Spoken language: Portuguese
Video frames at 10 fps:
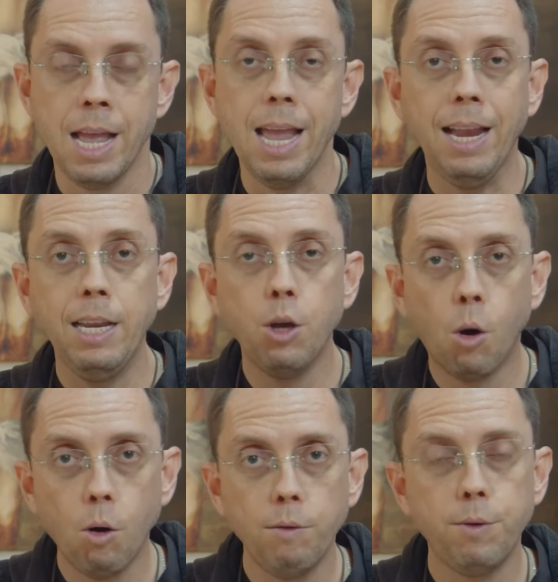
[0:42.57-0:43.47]
Ele
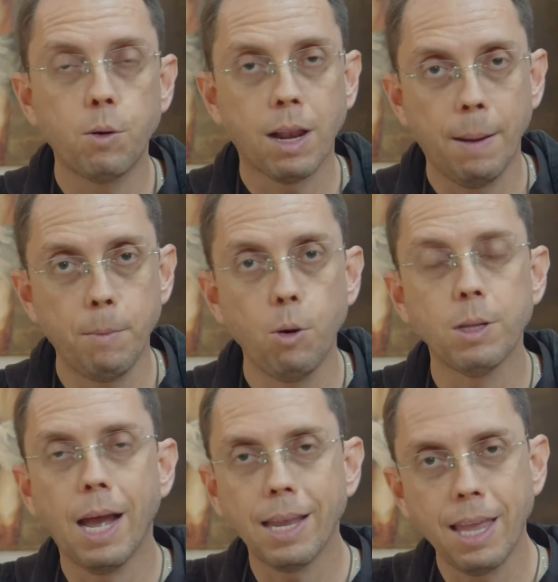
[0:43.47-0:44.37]
ouve o clamor
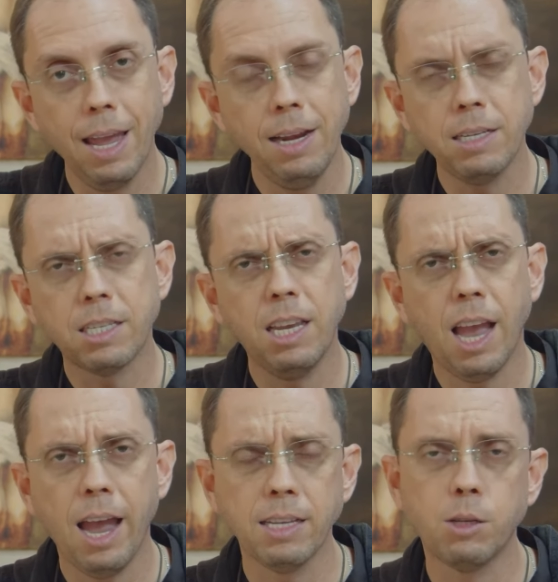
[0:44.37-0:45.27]
daqueles que
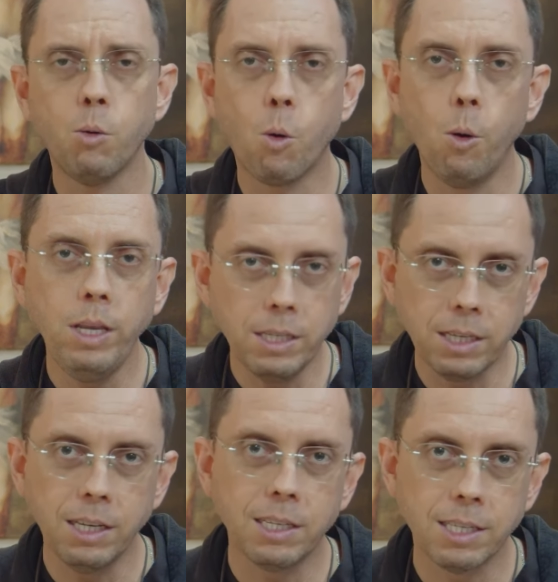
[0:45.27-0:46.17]
rezam com
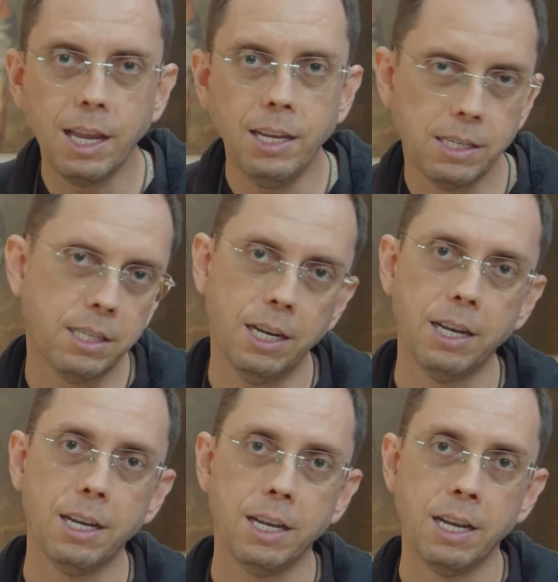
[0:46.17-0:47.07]
insistência.
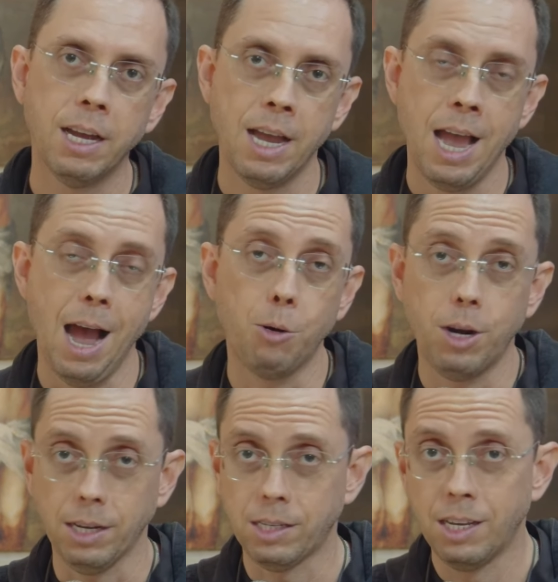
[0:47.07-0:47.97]
A
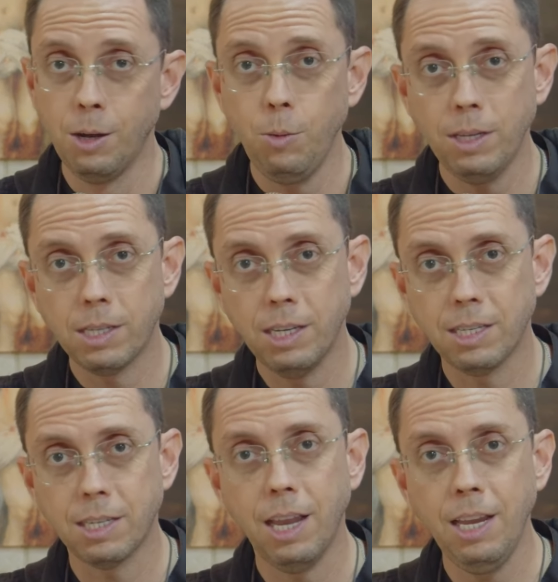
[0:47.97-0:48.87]
oração
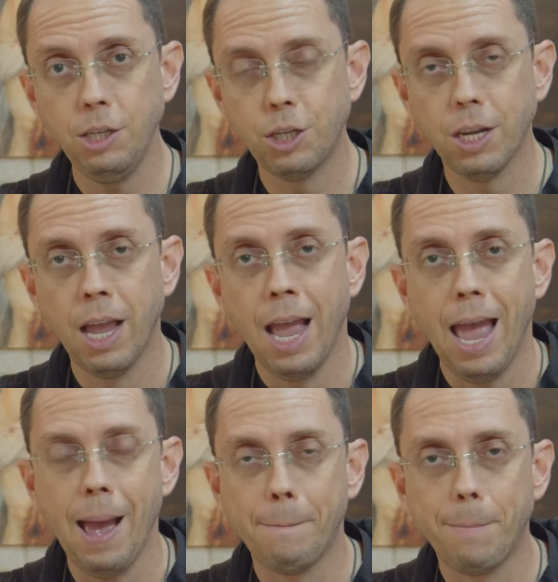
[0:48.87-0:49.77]
insistente
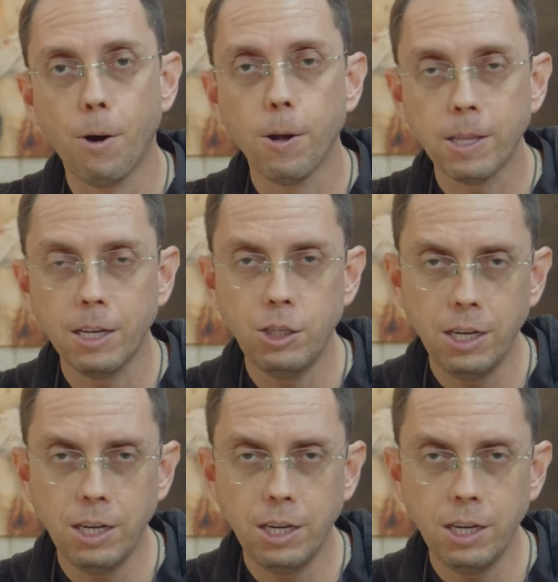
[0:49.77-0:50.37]
é a porta de